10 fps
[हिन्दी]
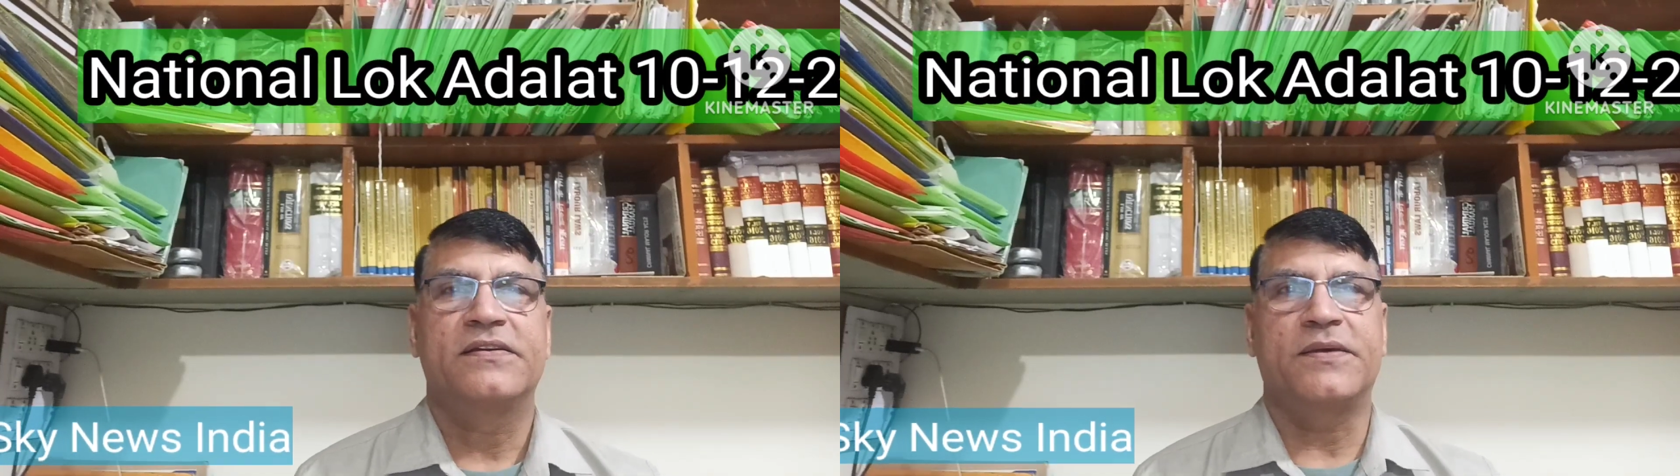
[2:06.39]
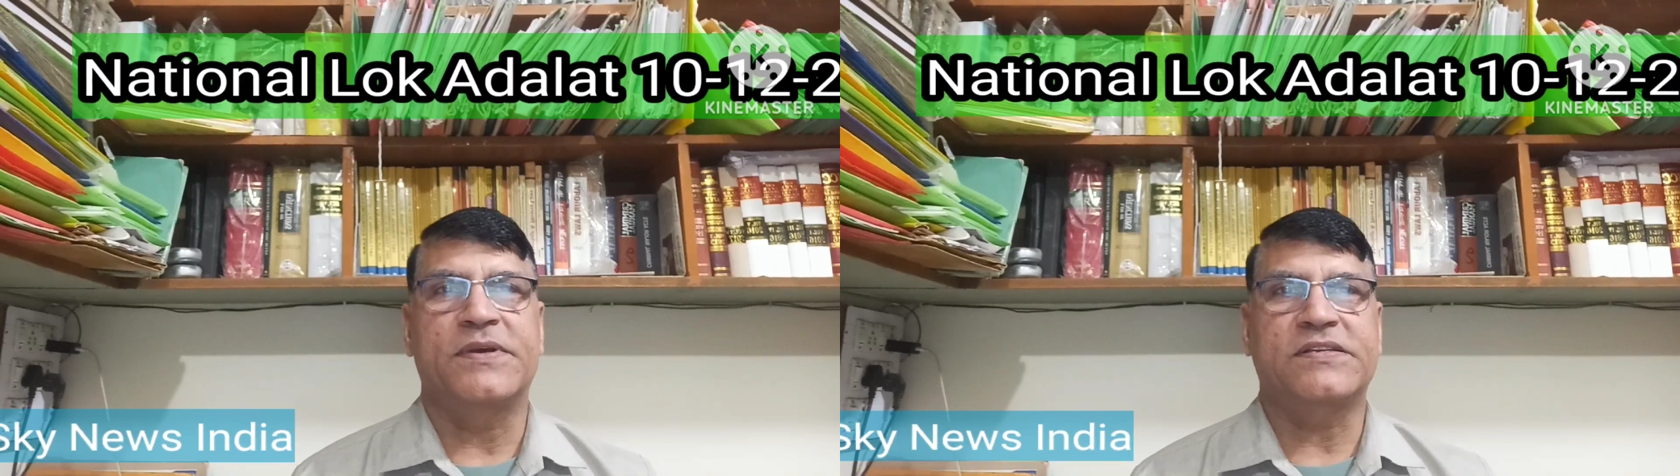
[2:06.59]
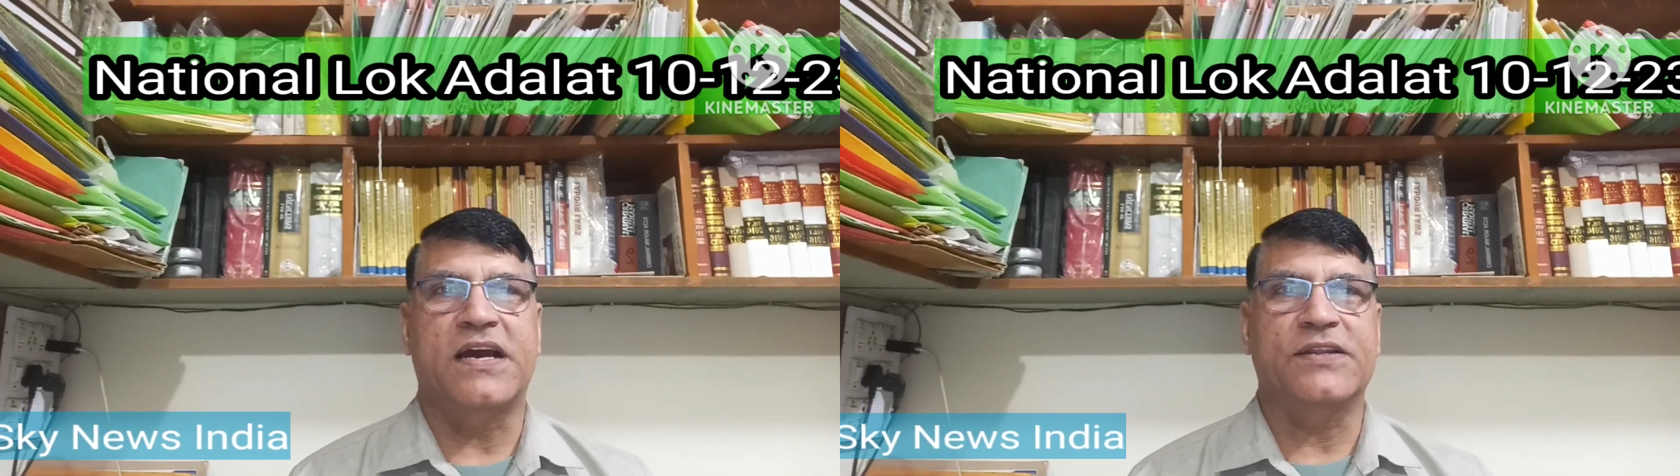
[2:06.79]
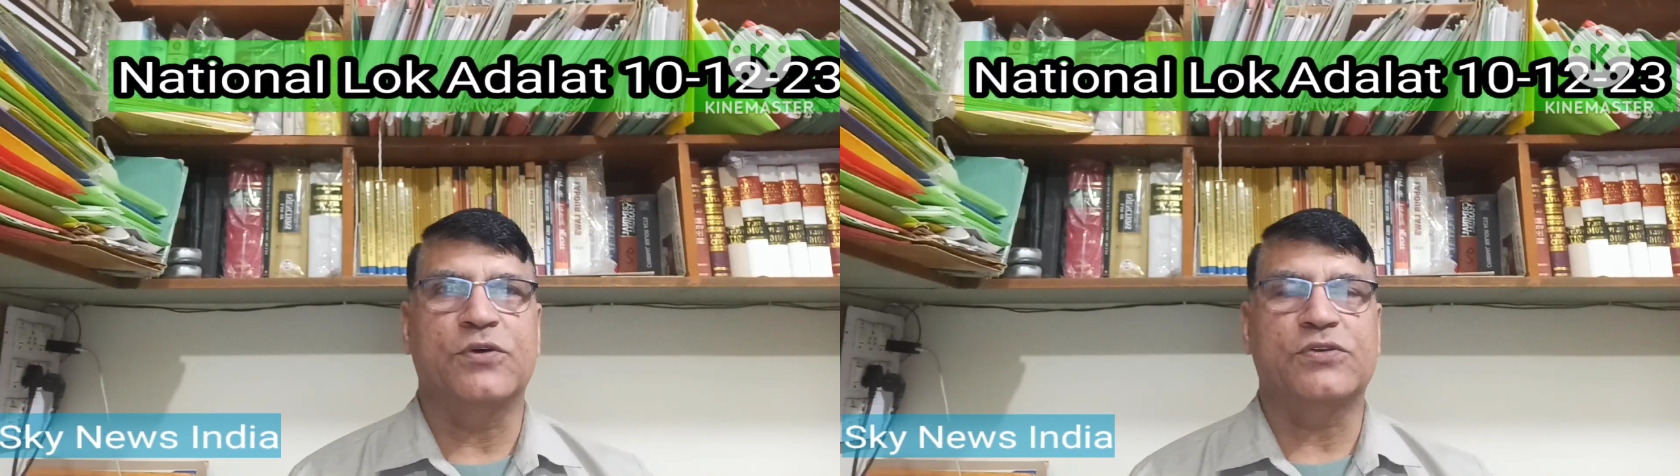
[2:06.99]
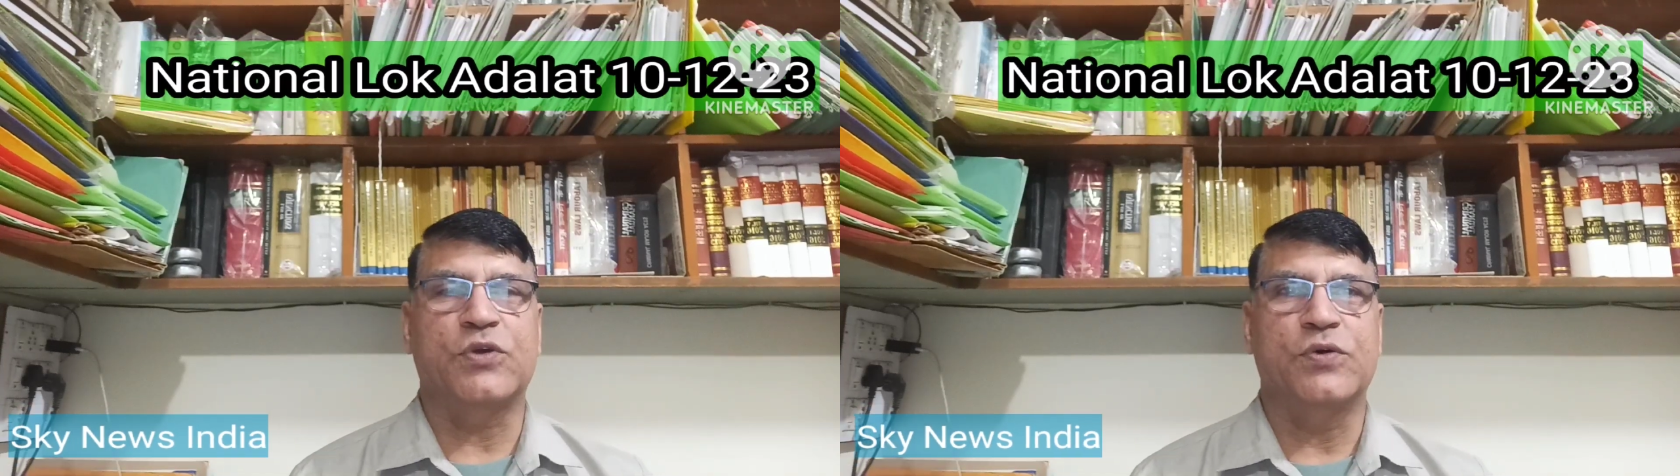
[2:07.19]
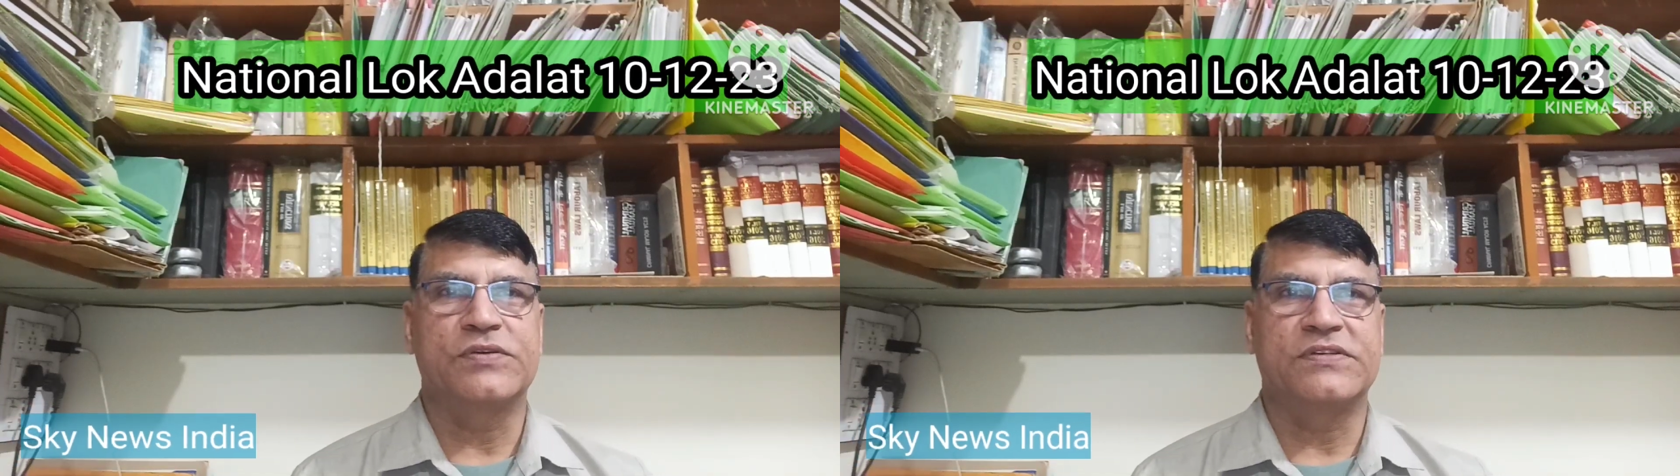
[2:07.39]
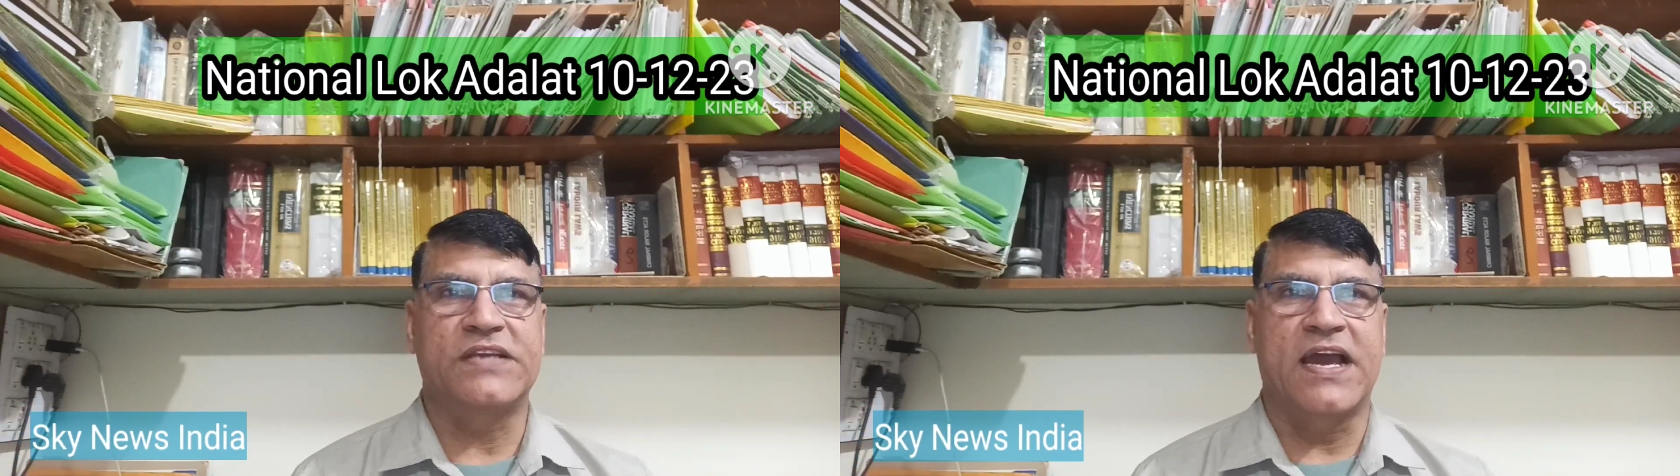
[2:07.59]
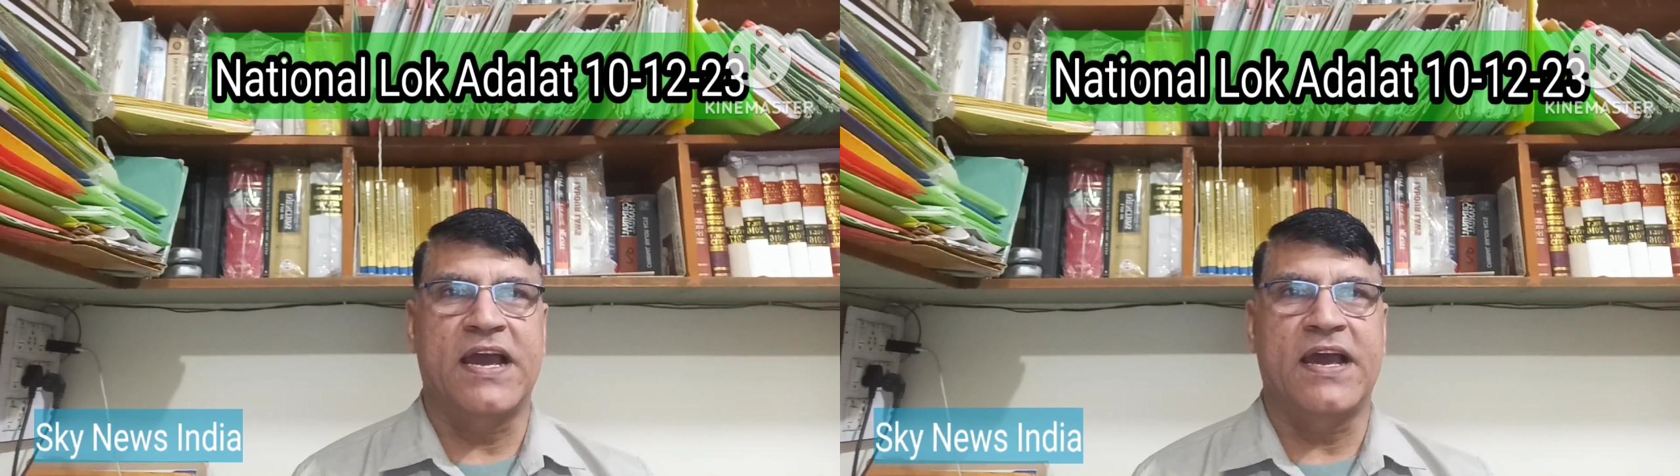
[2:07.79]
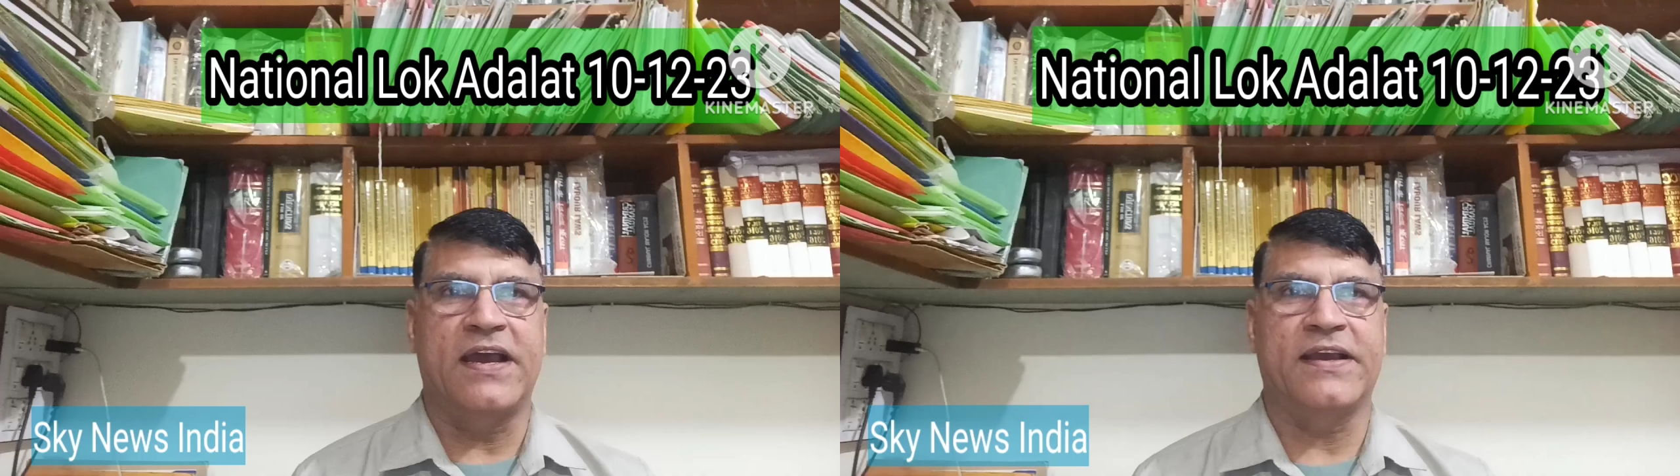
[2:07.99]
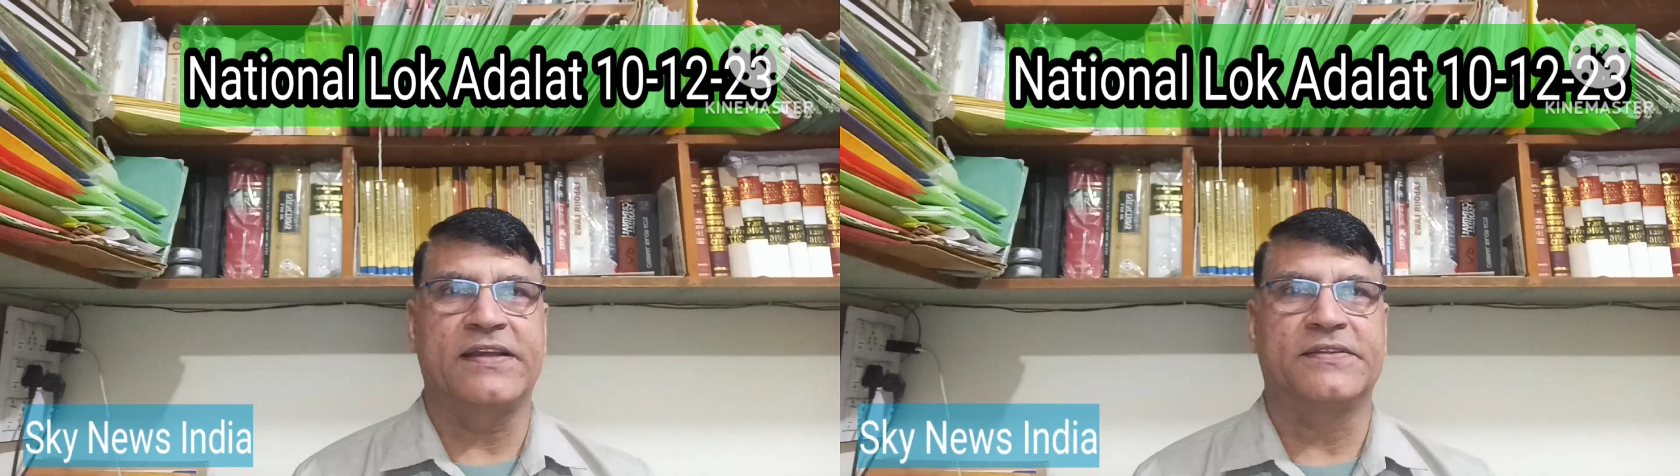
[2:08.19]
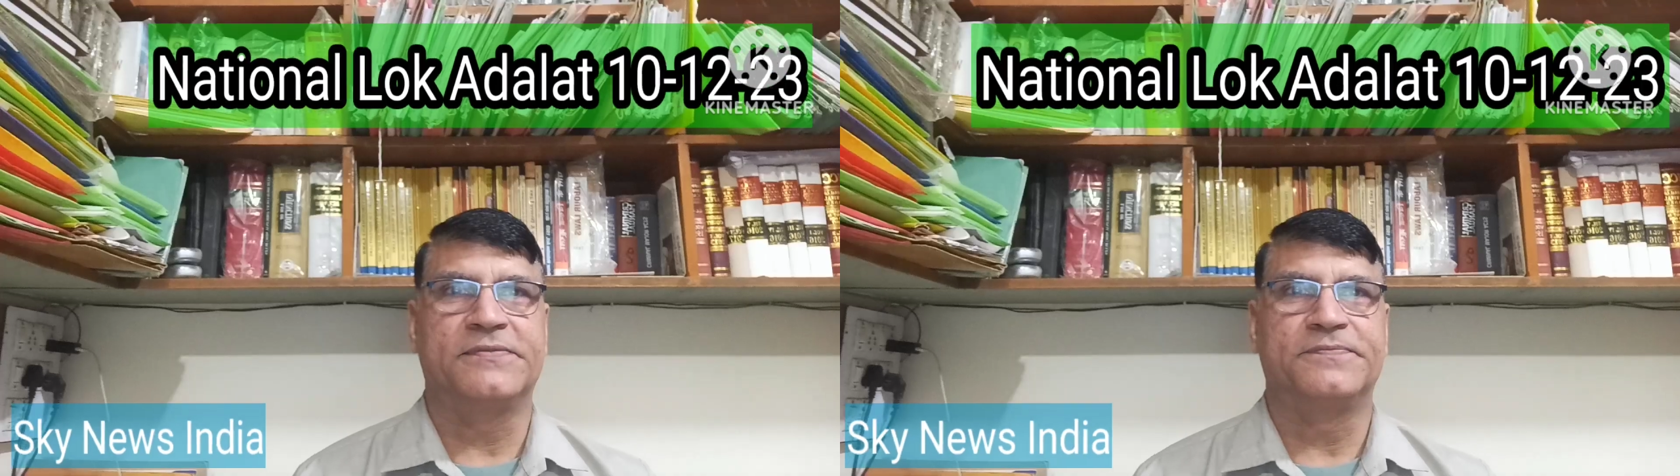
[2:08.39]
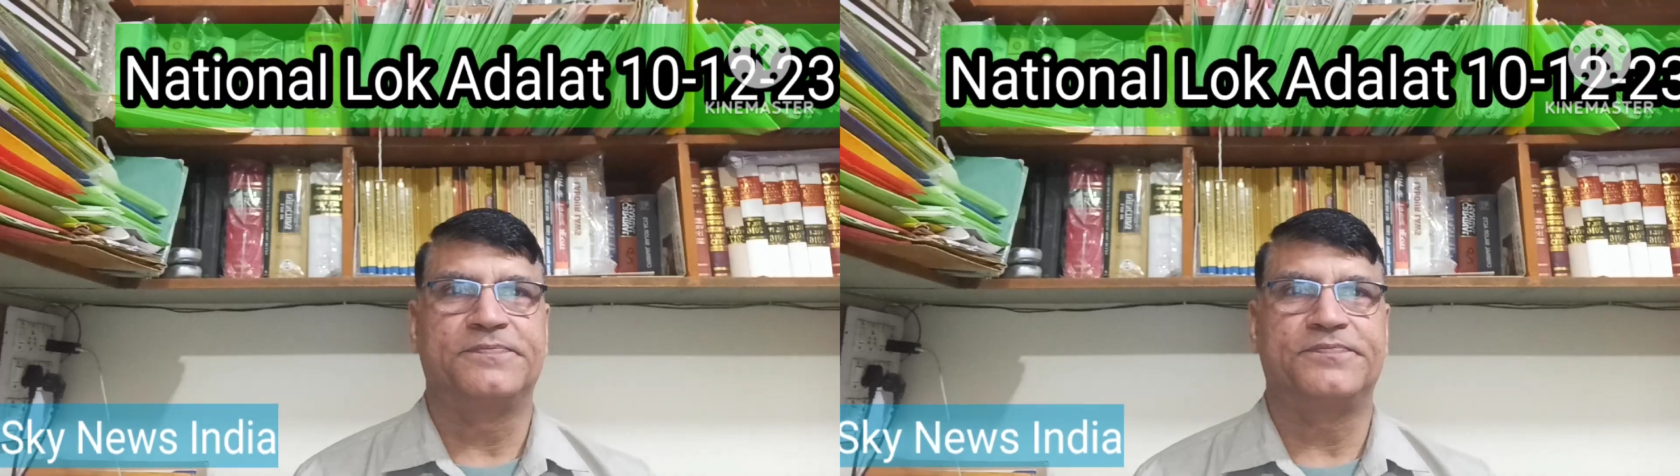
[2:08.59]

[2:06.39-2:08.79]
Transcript: नमस्कार दोस्तों जय हिंद